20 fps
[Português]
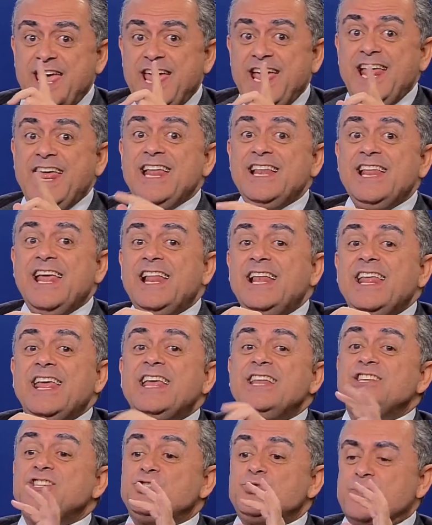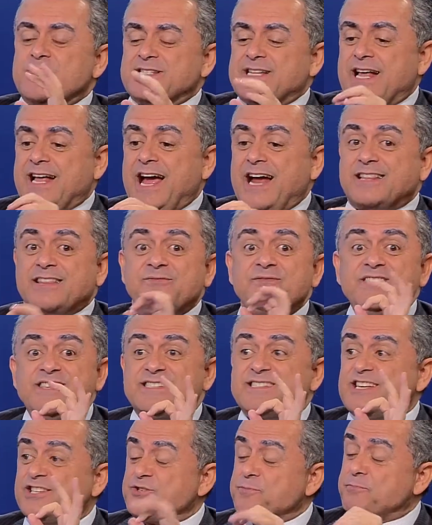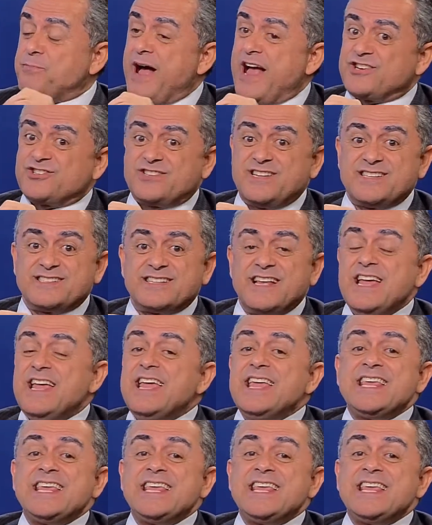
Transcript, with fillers: ele, ele redigiu essa carta, 27 páginas,